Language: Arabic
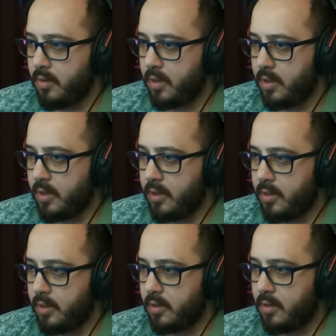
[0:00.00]
يا عيني
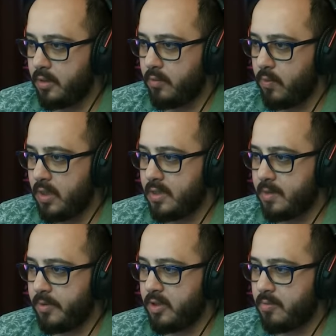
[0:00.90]
عليك والله
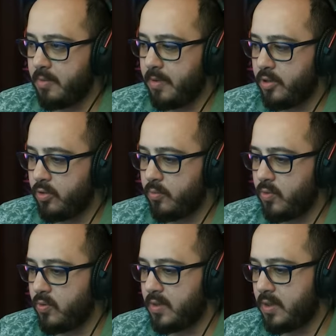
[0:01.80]
اذا بنط بالباراشوت
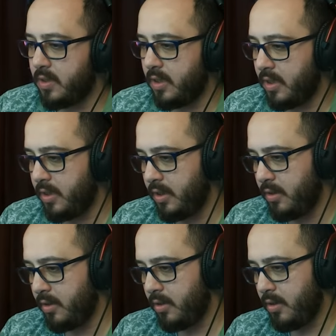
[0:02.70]
بتوصلني لهنيك